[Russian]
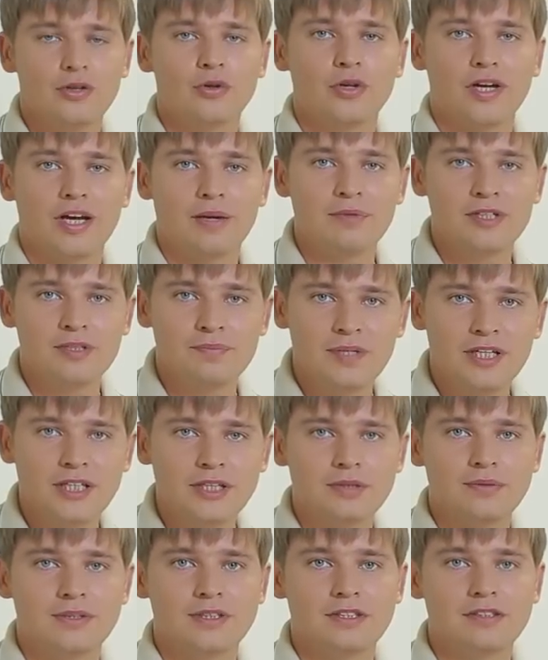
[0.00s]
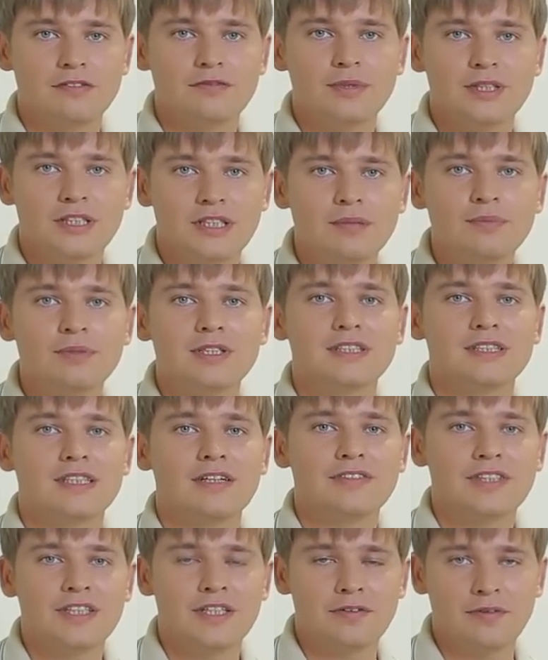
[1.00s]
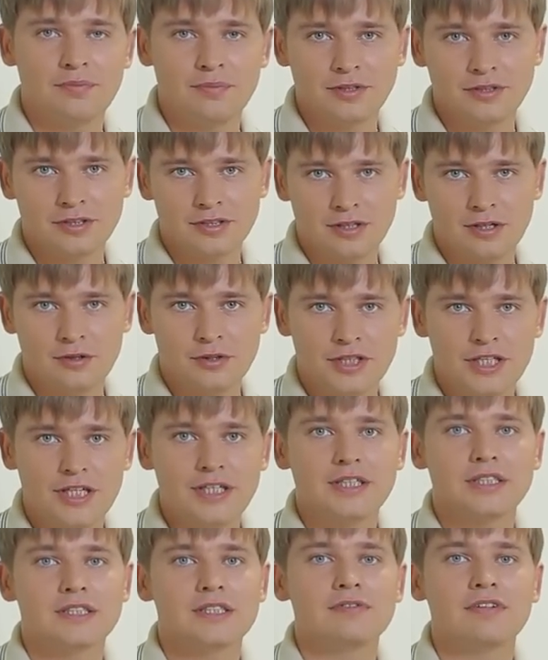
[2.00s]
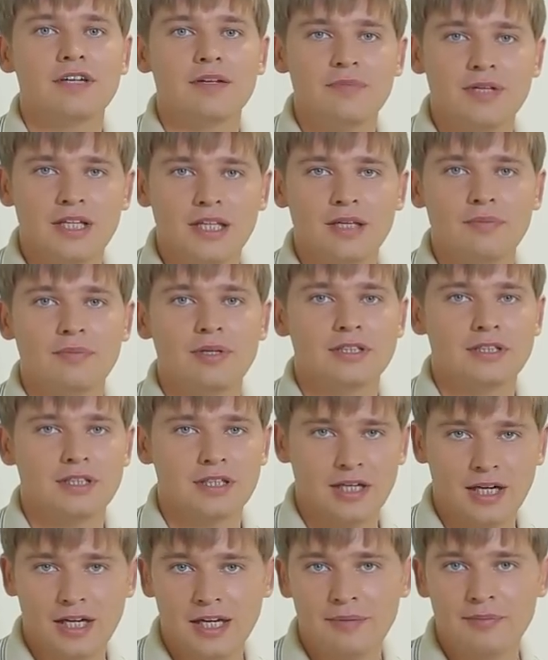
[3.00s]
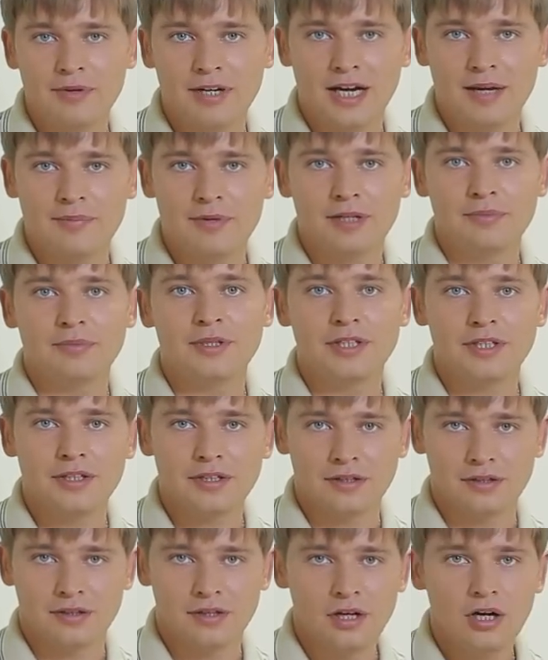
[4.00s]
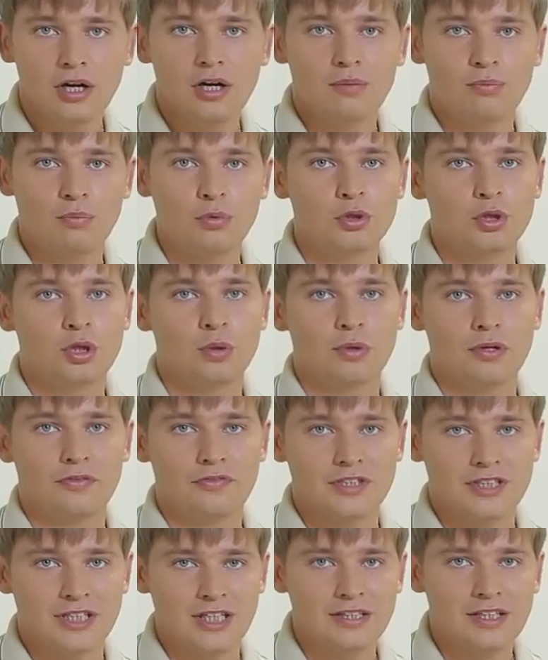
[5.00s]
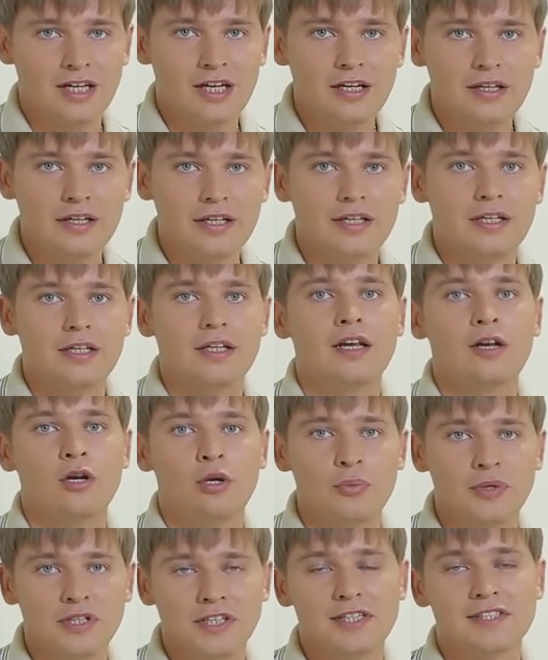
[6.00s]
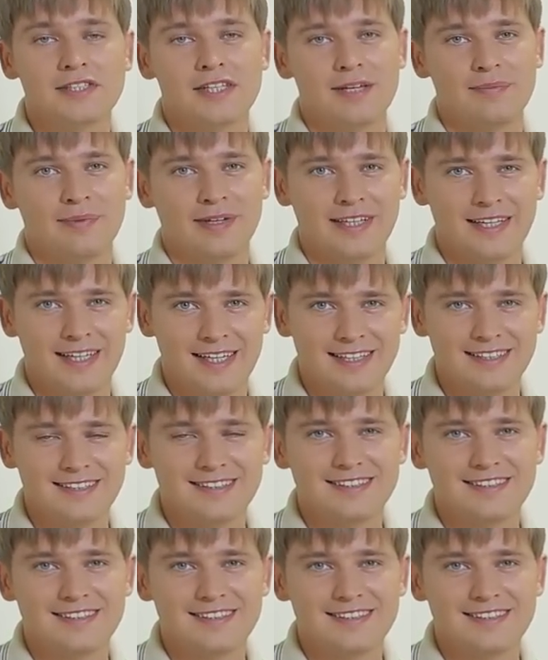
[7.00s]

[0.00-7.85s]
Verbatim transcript: но и обеспечивает совместимость со всеми без исключения современными зеркальными камерами Nikon, будь то профессиональные или любительские модели.